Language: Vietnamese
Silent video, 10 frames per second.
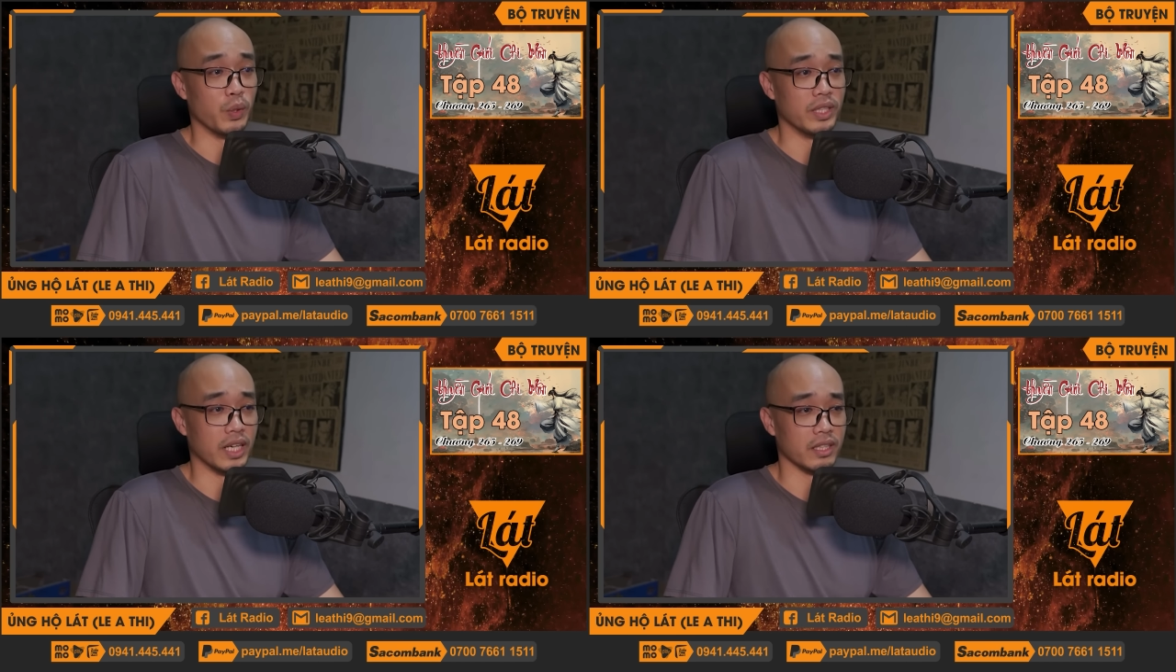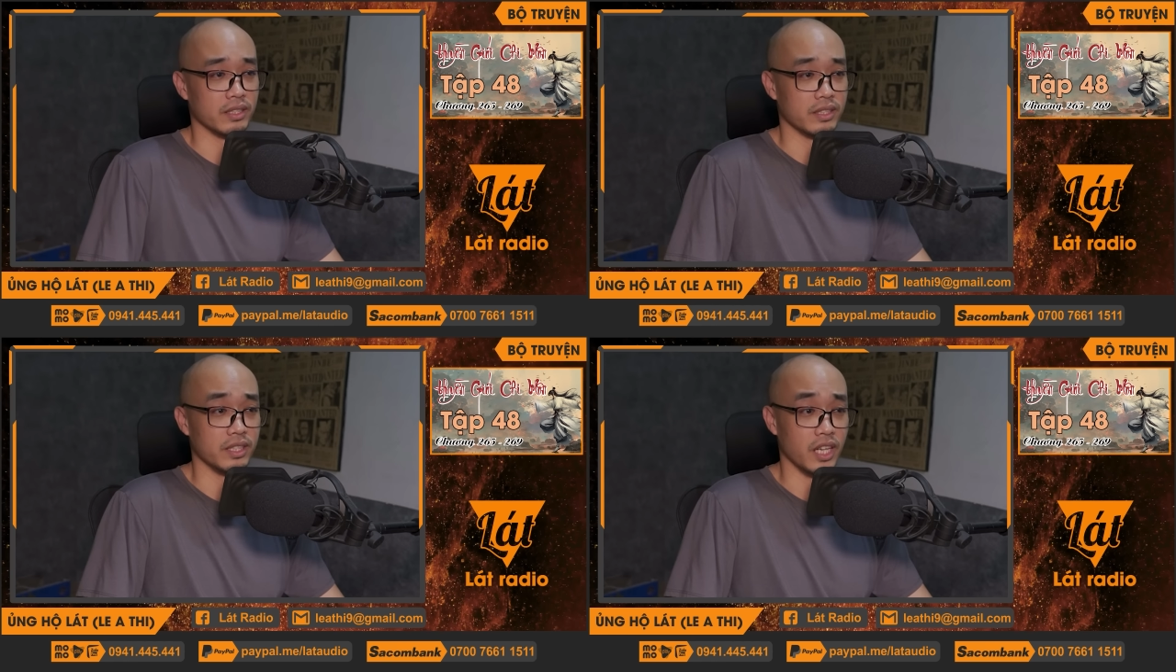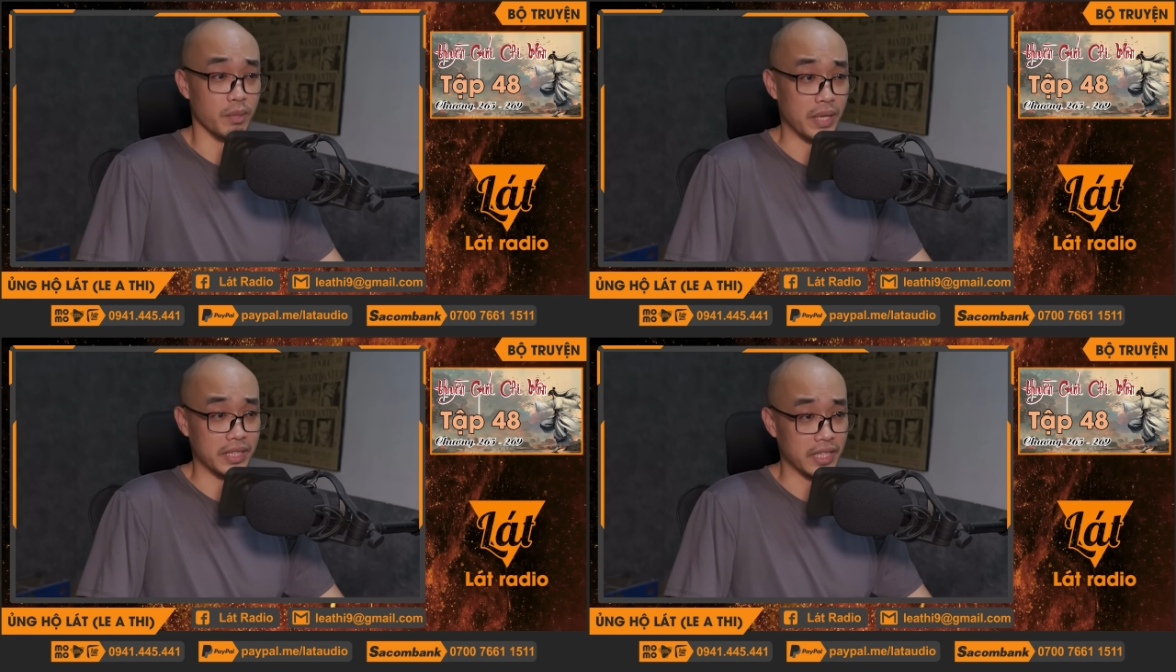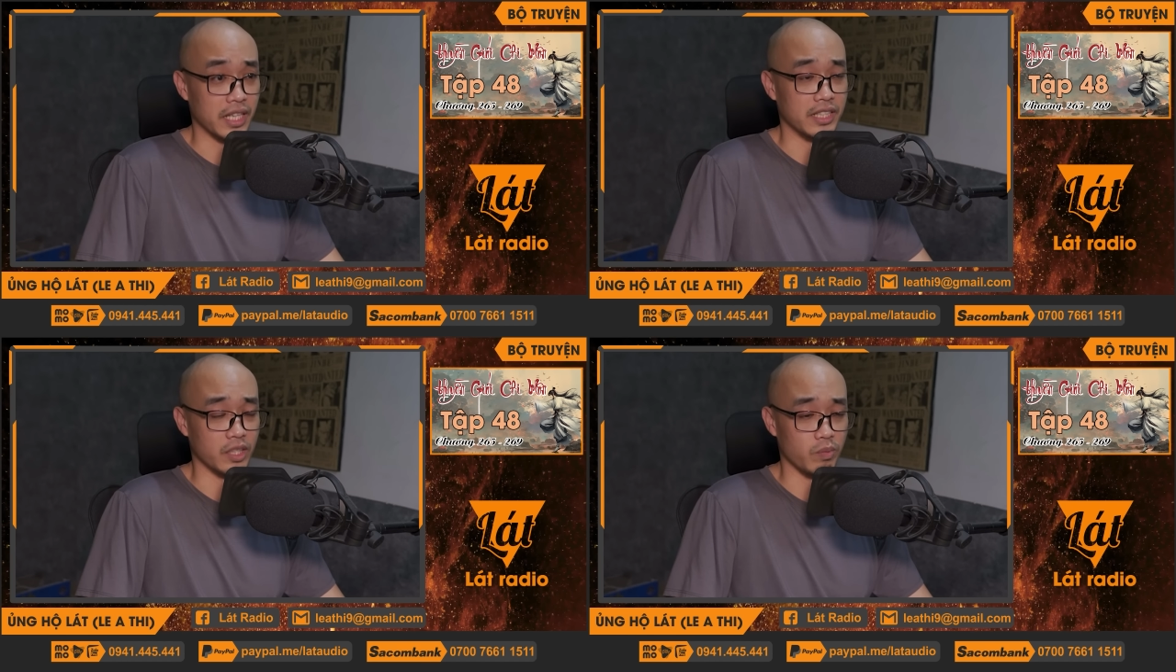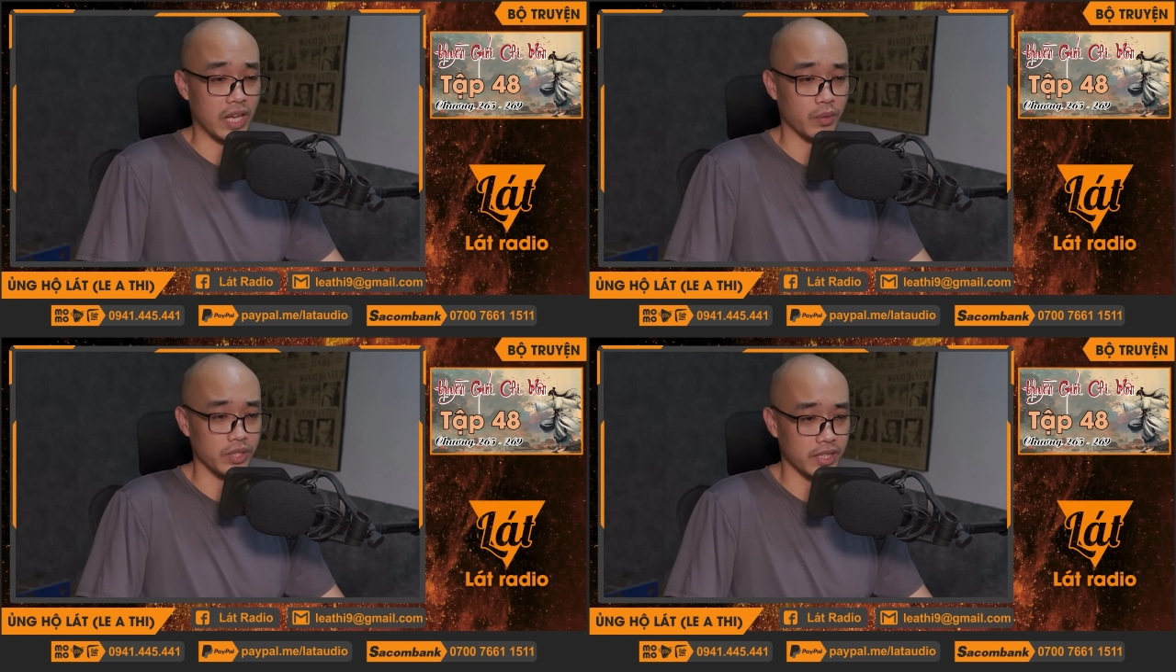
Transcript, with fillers: Nữ tử áo đỏ vội vã đi theo.